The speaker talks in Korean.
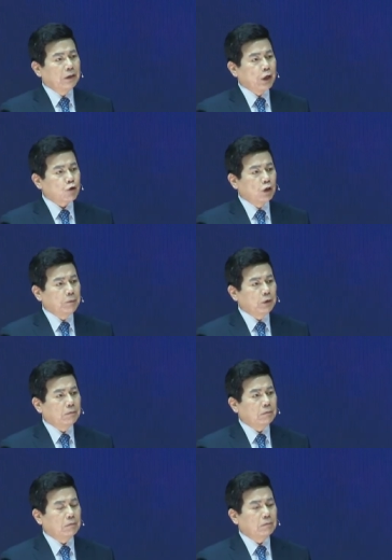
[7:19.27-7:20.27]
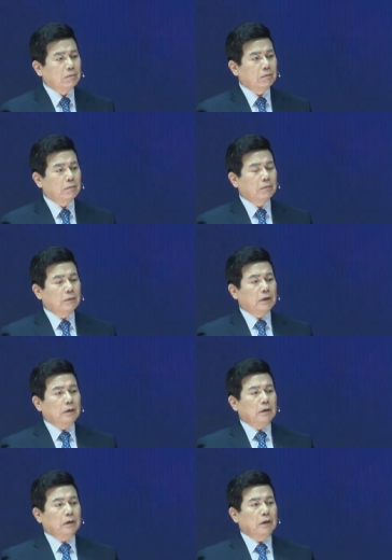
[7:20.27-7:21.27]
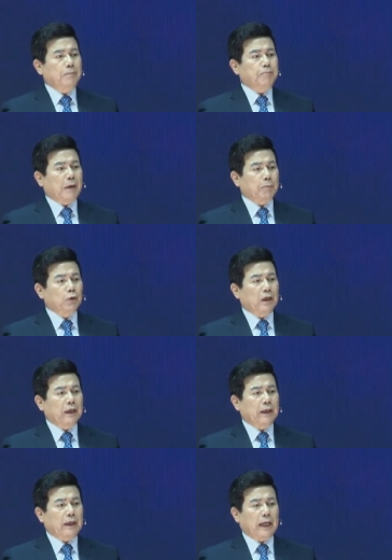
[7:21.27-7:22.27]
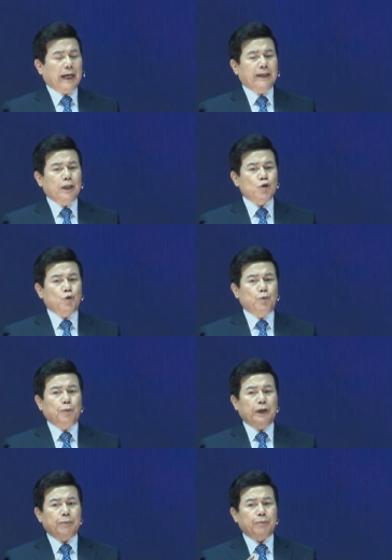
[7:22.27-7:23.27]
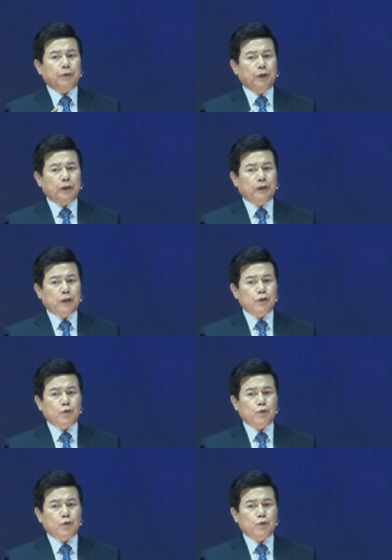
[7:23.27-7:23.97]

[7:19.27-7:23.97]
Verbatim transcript: 예수님은 이 백부장의 하인이 중풍에 걸렸다는